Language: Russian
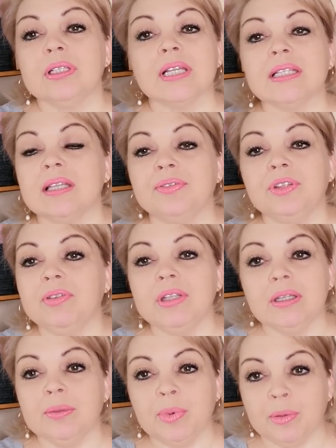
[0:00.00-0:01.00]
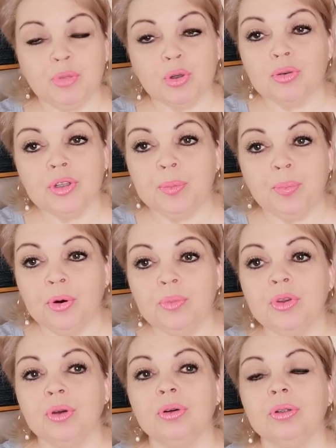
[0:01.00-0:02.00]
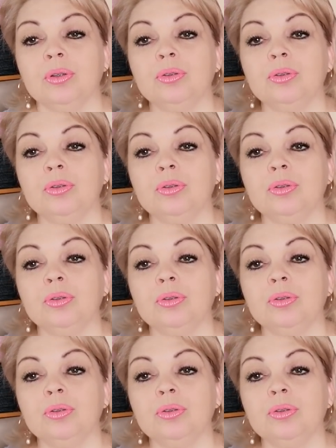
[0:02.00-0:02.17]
состав твида я прям пишу, не помню,